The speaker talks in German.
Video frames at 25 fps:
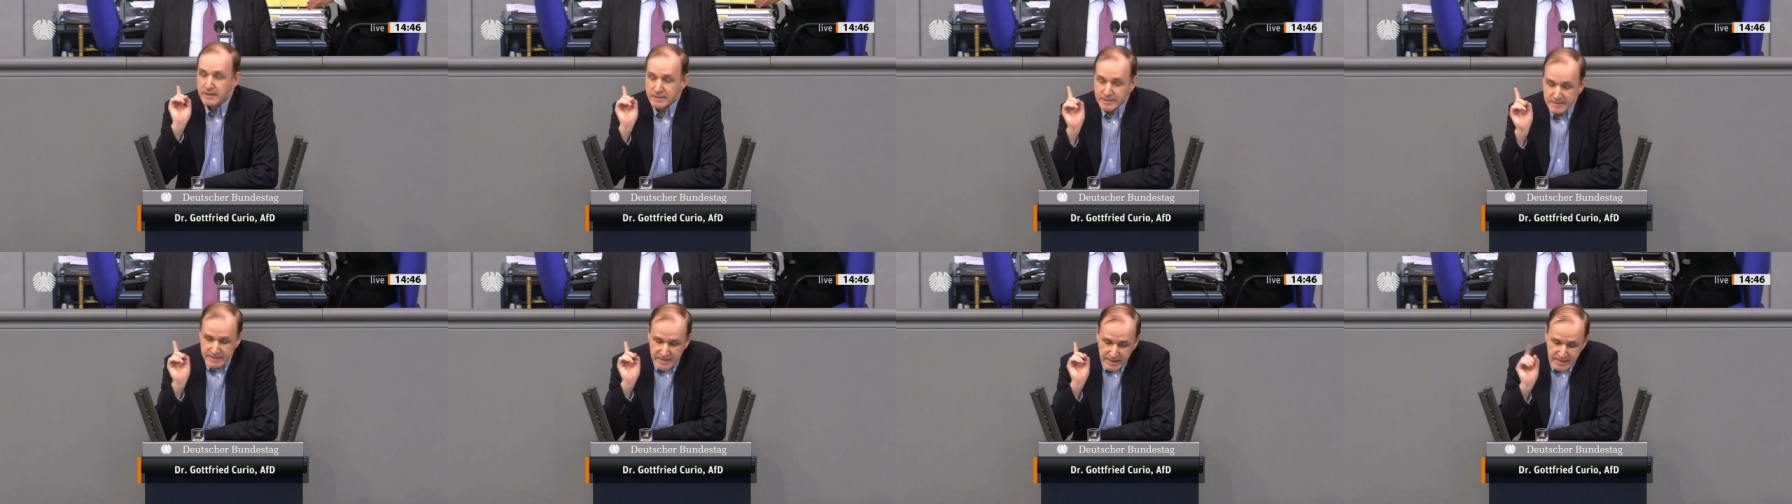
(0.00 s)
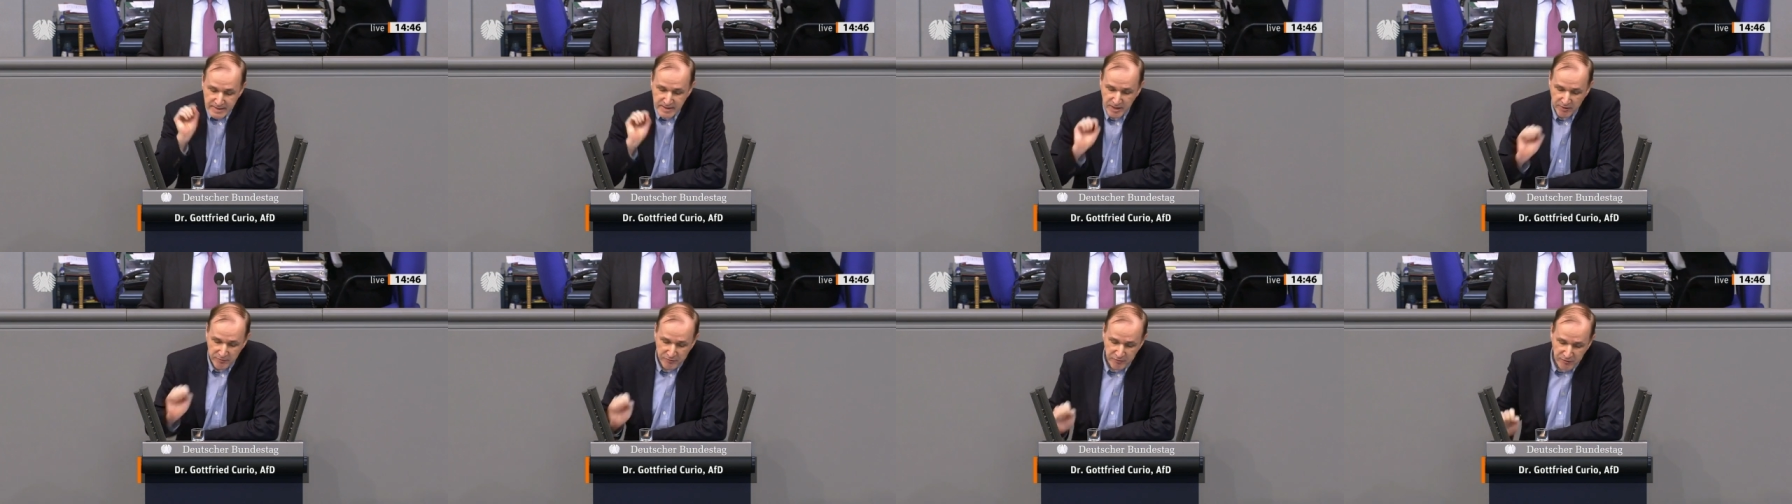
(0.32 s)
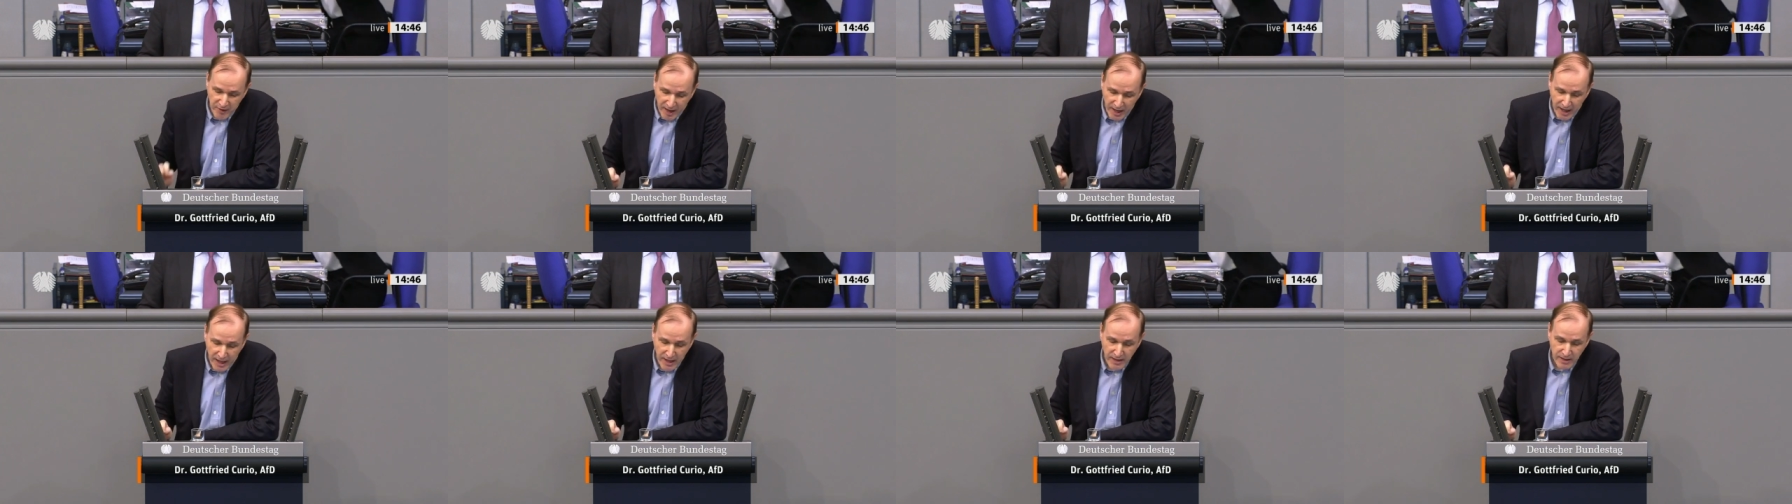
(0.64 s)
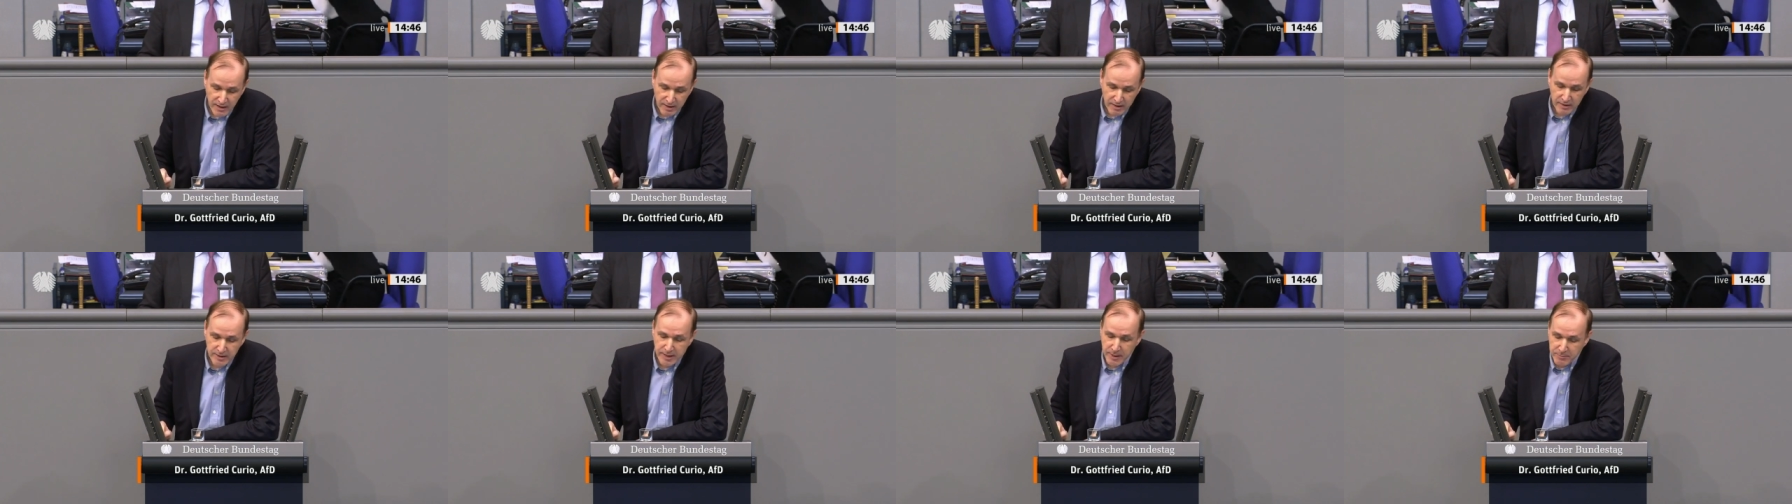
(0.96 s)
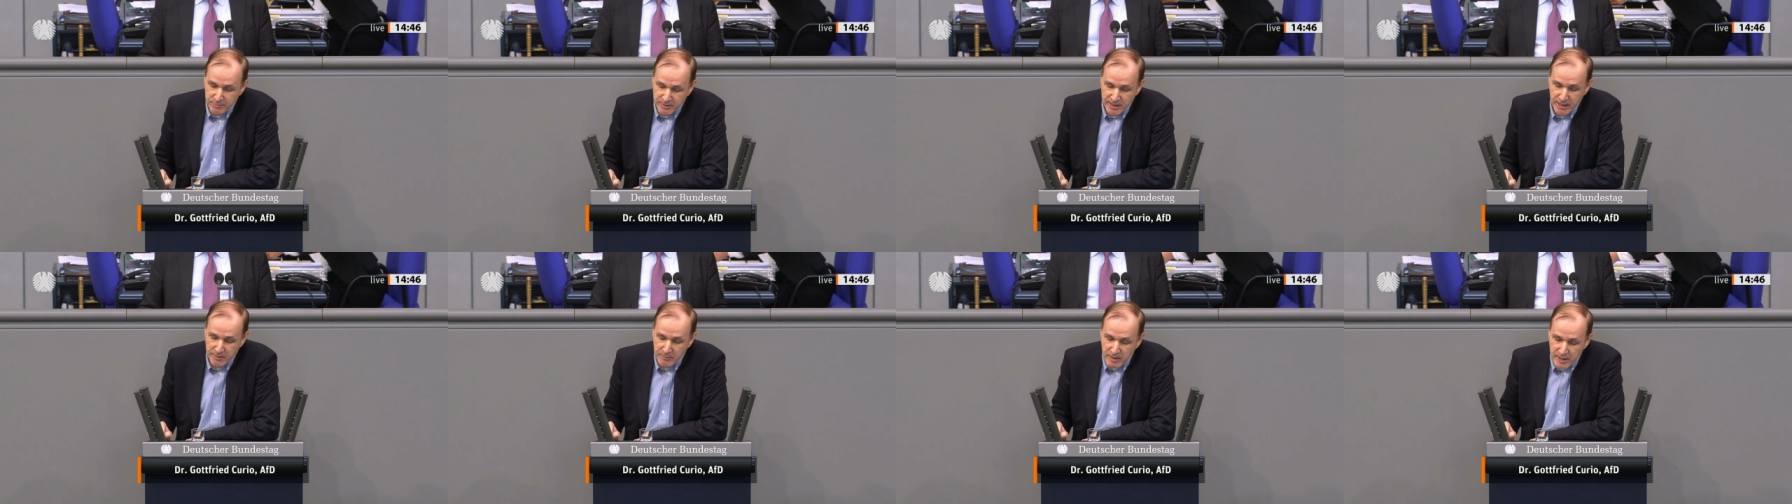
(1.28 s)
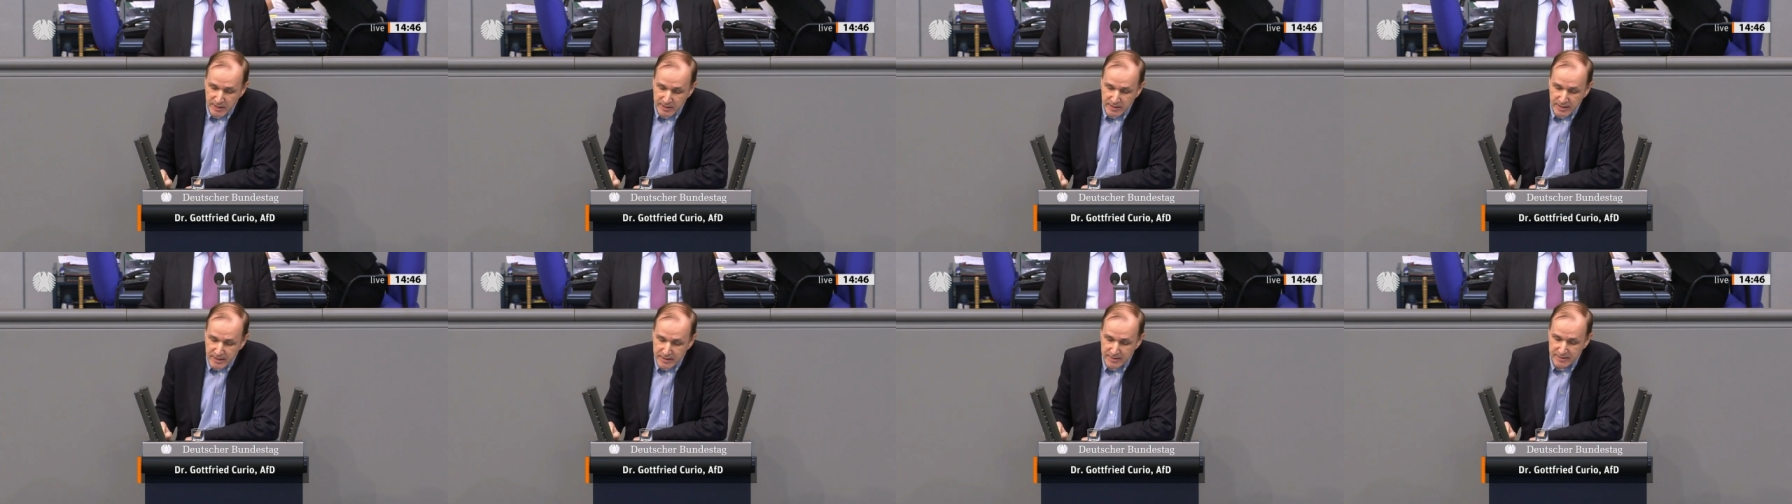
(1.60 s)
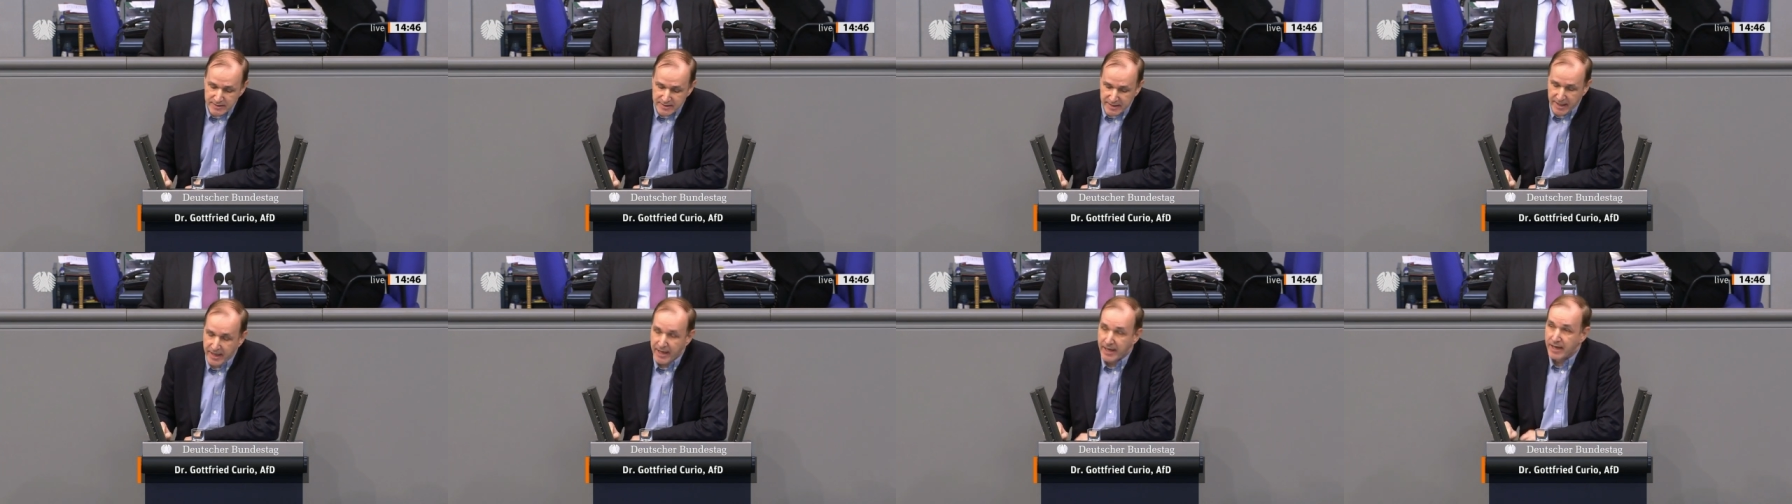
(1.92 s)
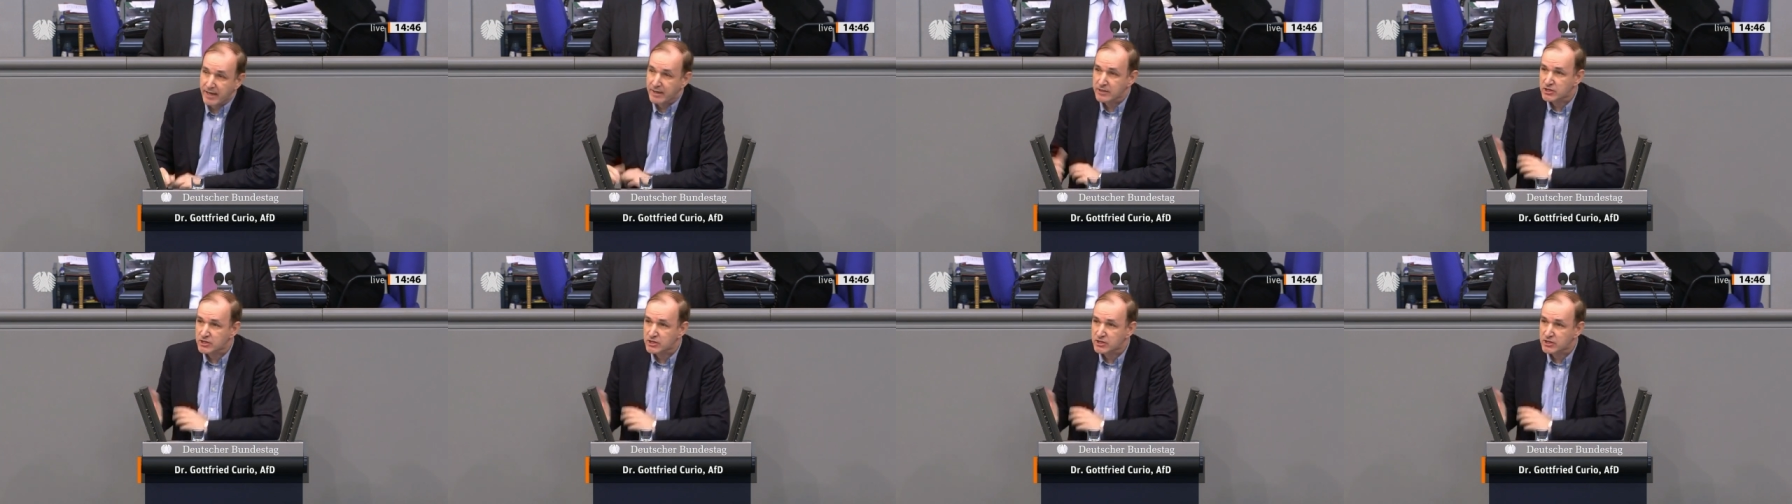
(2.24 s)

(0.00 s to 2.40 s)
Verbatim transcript: Diese Fahne gibt nämlich nichts her.